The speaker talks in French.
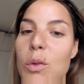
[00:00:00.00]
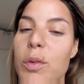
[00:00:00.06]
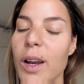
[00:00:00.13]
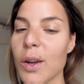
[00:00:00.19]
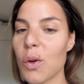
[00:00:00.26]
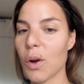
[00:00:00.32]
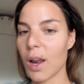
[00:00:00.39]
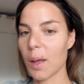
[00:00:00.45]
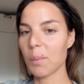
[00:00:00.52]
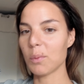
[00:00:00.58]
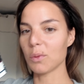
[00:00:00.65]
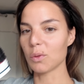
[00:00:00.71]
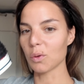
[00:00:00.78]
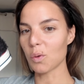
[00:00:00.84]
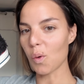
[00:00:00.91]
nouvelle
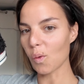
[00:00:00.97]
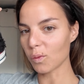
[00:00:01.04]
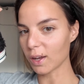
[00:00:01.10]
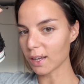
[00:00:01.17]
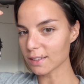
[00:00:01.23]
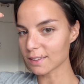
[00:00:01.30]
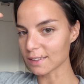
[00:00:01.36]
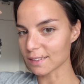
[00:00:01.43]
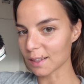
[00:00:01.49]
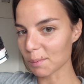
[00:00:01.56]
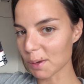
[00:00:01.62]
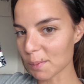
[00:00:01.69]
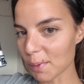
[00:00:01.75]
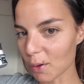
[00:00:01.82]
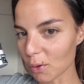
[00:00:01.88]
collab de Converse et
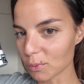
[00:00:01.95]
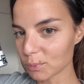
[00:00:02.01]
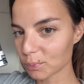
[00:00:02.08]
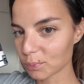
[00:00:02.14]
Isabelle Marant.